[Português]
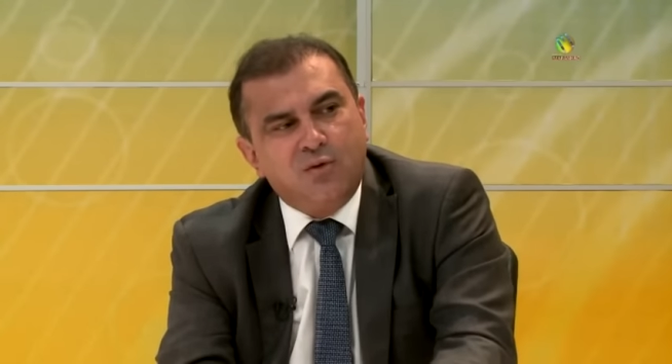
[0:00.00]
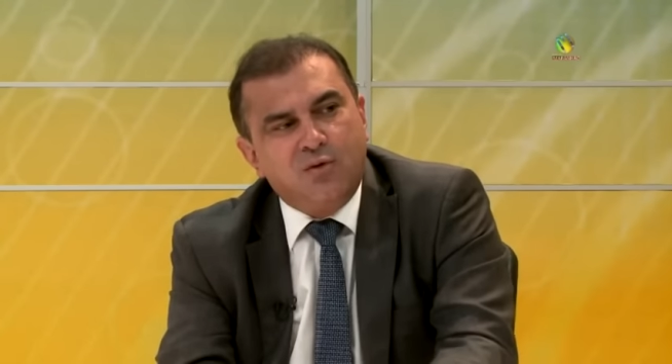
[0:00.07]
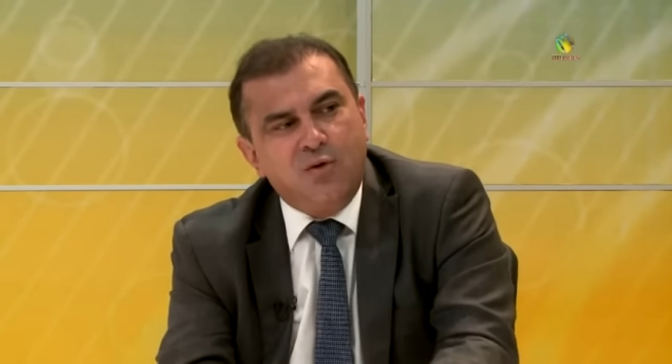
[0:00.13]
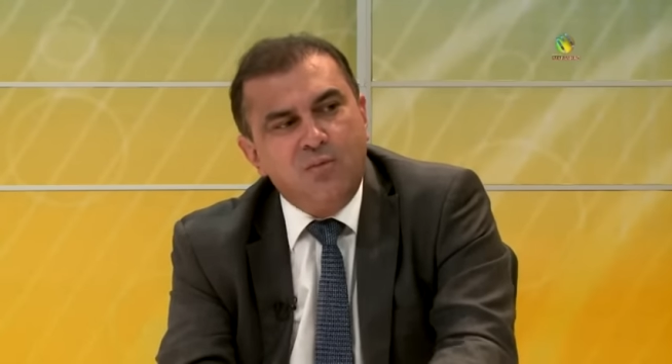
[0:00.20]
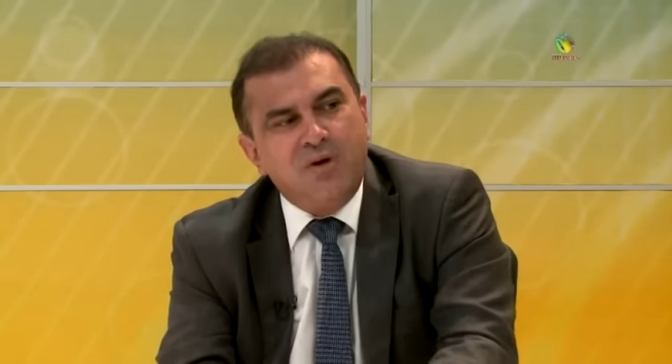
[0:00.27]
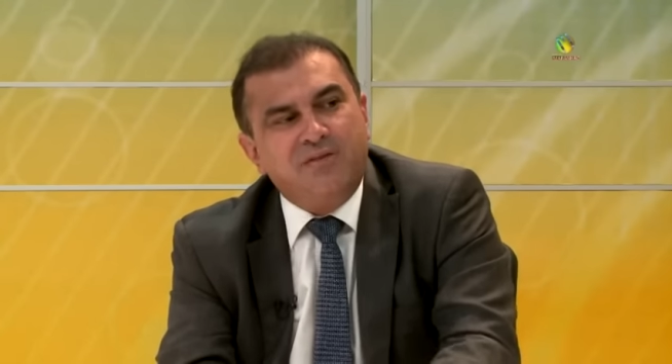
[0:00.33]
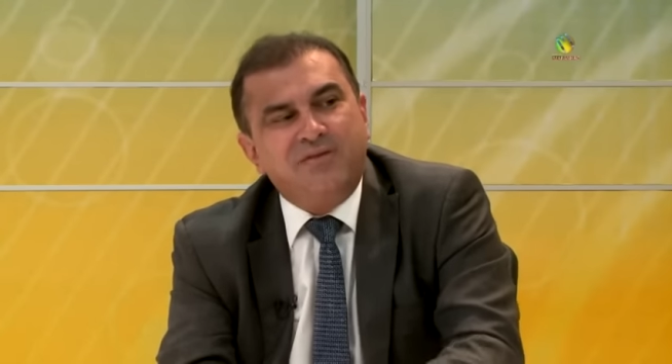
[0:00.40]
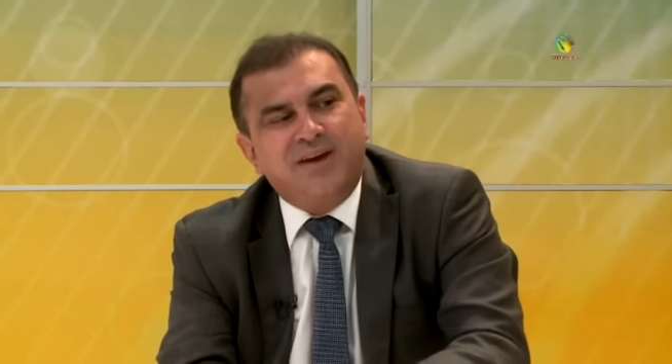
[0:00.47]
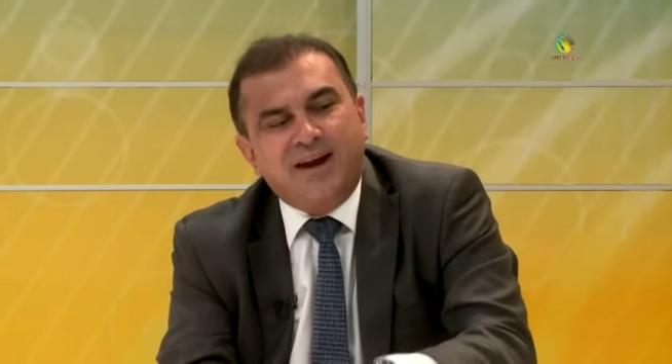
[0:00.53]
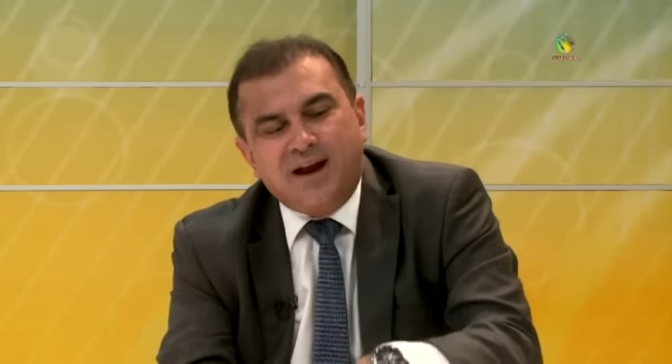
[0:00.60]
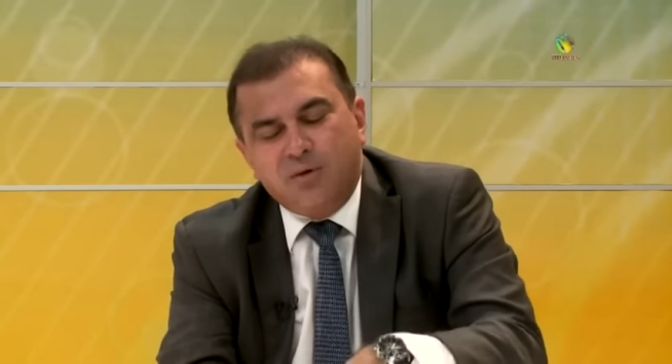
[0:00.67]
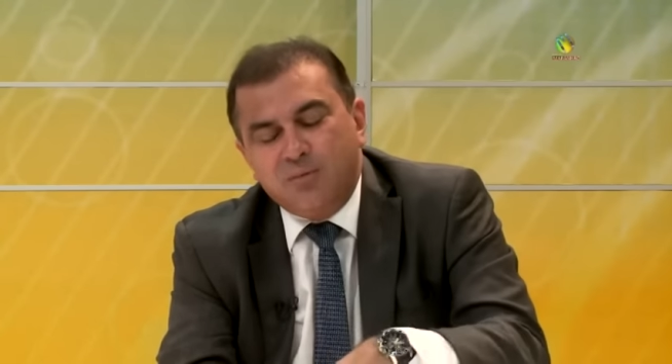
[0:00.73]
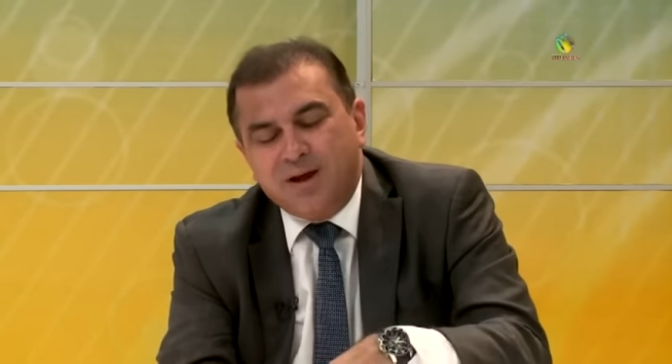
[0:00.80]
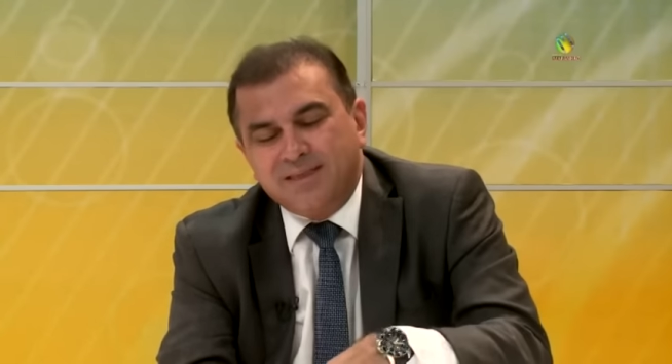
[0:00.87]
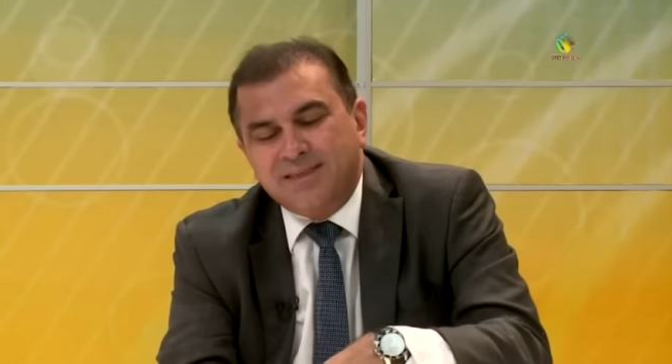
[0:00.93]
como
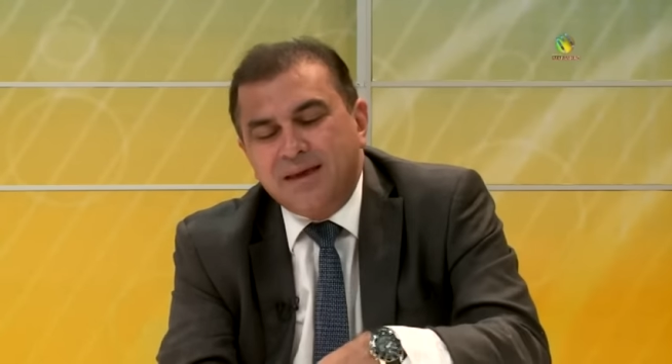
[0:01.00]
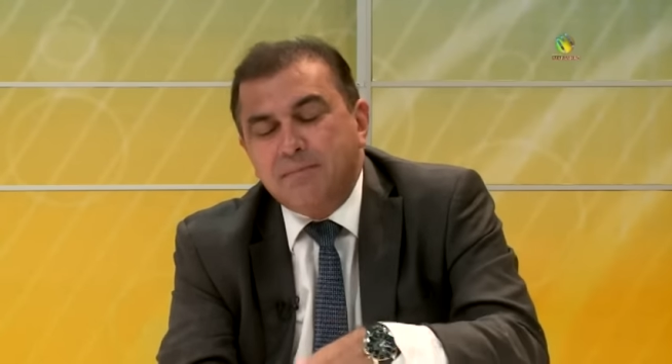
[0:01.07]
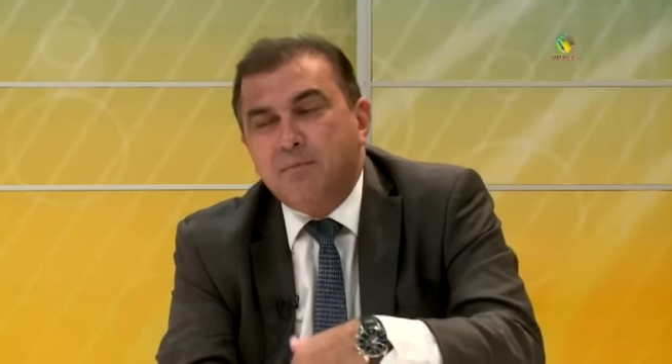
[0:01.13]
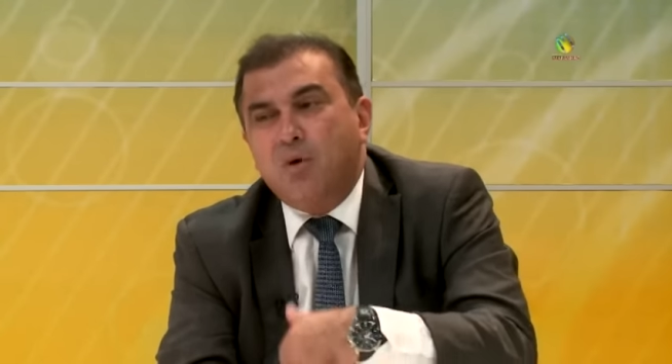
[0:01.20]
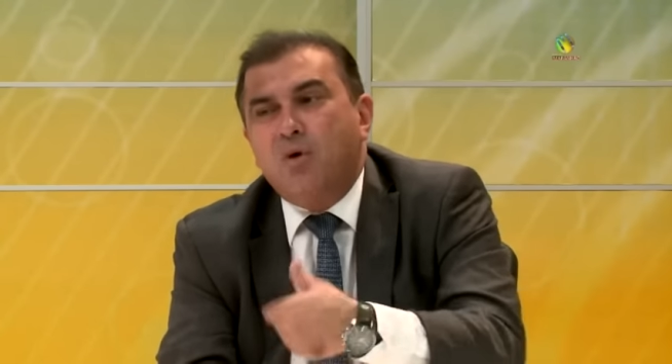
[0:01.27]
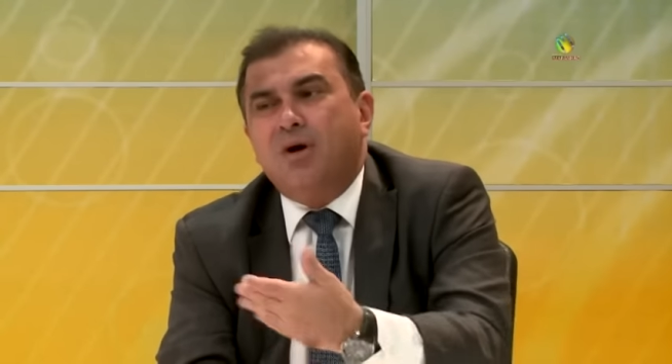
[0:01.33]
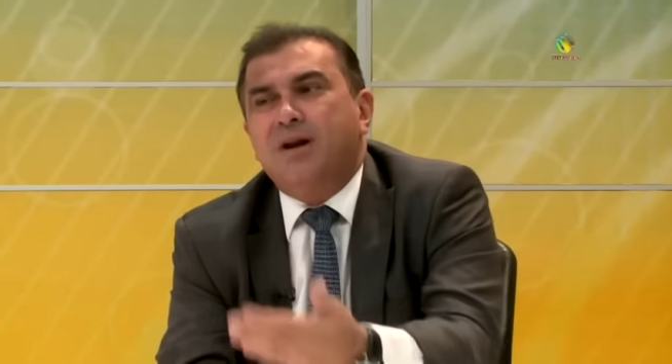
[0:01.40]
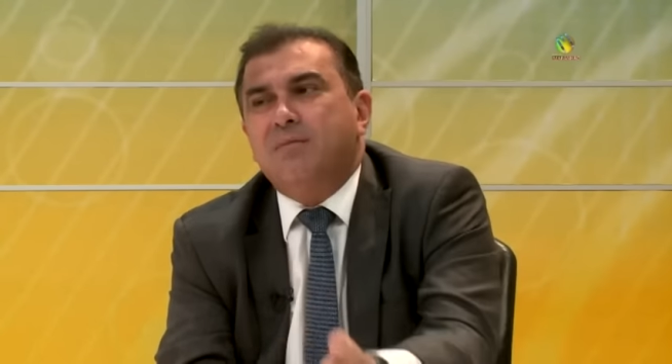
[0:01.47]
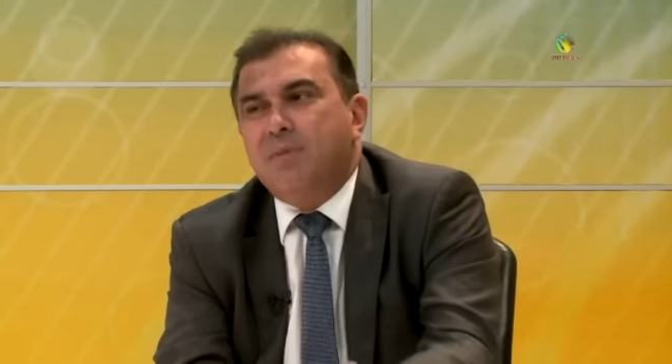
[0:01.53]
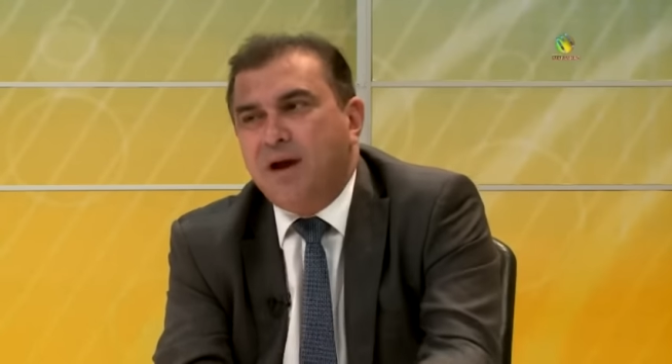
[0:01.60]
haverá uma demora